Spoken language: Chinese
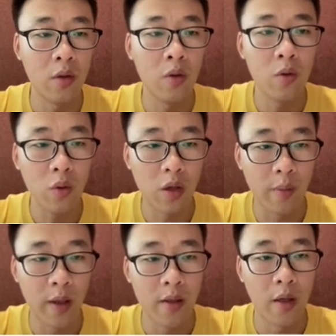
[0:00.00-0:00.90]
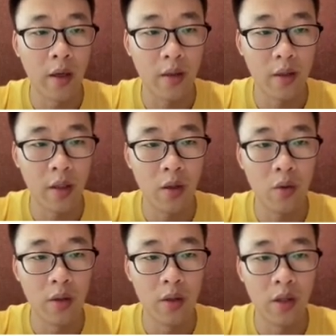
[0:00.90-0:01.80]
工作里面，像 XA
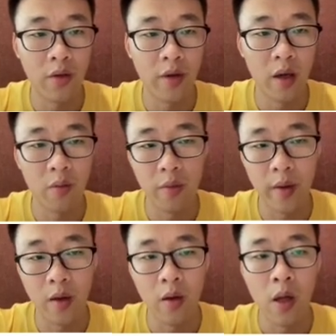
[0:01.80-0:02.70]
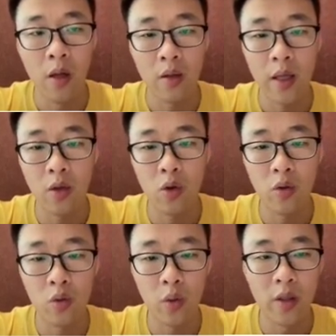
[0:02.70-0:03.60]
或者是 TVM 里面，大家都会
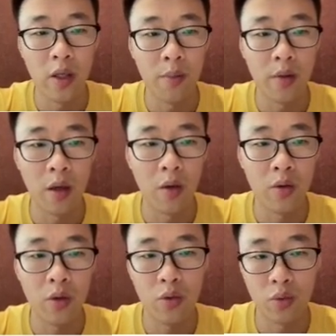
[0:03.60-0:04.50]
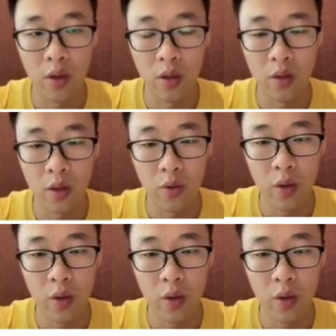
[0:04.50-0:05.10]
做一些比较基础的这个